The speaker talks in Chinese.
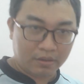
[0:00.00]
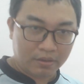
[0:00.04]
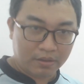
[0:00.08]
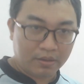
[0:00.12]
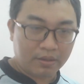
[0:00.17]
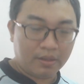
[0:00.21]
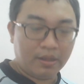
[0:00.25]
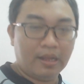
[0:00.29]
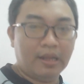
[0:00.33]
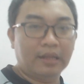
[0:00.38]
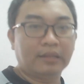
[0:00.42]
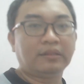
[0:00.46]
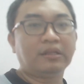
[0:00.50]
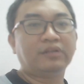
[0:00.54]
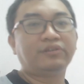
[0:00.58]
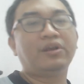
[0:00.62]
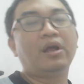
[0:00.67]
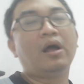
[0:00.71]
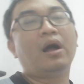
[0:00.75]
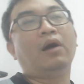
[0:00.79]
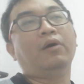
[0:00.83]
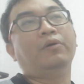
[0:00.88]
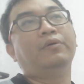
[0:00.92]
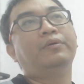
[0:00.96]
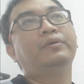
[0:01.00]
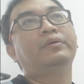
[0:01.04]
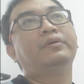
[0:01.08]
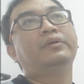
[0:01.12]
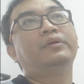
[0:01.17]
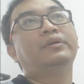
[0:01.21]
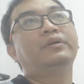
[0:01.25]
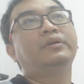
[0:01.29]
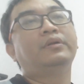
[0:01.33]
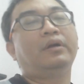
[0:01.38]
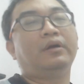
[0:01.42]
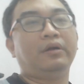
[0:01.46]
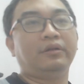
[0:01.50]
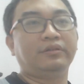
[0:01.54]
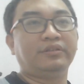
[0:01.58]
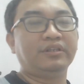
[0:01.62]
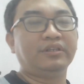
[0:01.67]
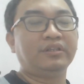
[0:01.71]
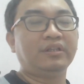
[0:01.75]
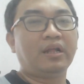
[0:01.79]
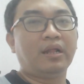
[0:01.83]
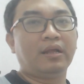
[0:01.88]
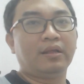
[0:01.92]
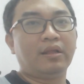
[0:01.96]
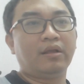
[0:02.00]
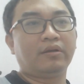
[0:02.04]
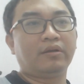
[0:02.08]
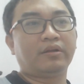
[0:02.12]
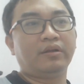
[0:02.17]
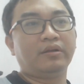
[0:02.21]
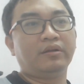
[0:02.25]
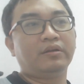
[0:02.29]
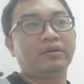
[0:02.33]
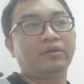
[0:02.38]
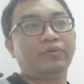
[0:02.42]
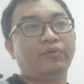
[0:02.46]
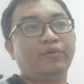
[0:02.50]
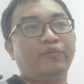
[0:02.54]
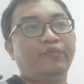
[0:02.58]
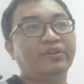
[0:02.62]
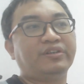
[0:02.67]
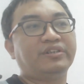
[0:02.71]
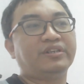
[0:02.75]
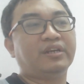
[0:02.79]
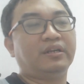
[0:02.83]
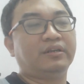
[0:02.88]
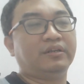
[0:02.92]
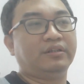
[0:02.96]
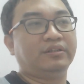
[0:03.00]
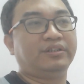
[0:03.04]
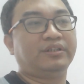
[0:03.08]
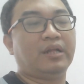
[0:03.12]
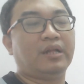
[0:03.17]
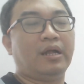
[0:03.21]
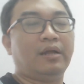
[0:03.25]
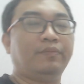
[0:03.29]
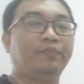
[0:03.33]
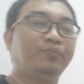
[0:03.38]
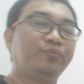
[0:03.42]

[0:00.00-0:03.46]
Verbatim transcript: 哎，大家好，呃，今天啊要跟各位分享的是啊，